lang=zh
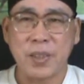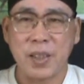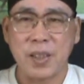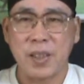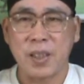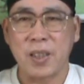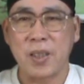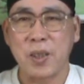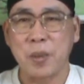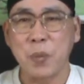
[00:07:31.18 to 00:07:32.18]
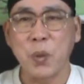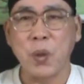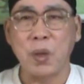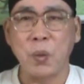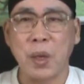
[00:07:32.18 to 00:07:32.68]
他是那个木偶
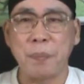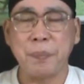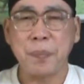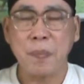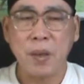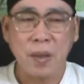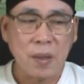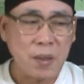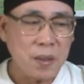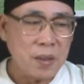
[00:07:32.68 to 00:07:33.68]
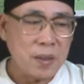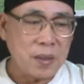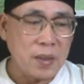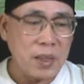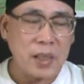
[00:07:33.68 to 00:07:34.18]
而冠。
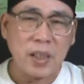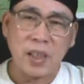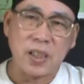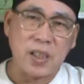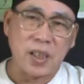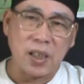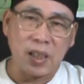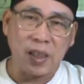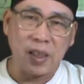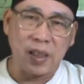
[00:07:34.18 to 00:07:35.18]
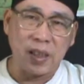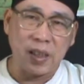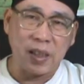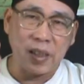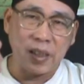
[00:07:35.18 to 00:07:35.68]
那刚讲的这个，
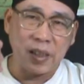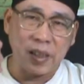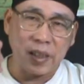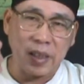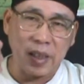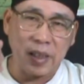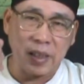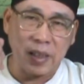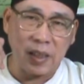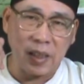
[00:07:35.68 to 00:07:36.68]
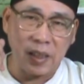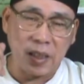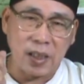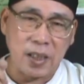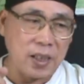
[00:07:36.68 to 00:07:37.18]
刚刚刚讲
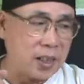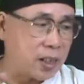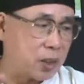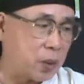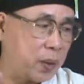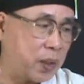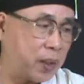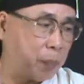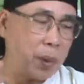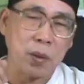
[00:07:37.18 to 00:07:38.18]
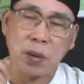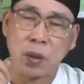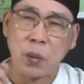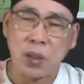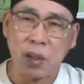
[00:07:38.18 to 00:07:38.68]
的那个所有的那个报
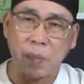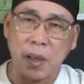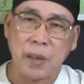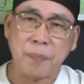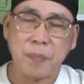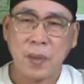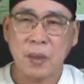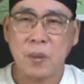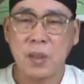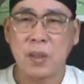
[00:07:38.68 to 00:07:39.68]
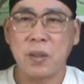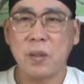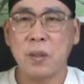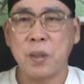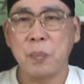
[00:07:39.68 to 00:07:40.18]
投资嘛啊。我曾经
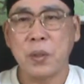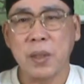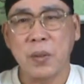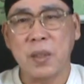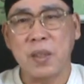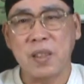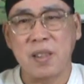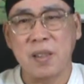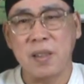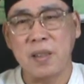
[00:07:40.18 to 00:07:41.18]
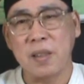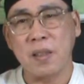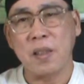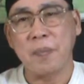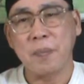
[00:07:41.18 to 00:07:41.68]
有碰到过一个实际例子啊，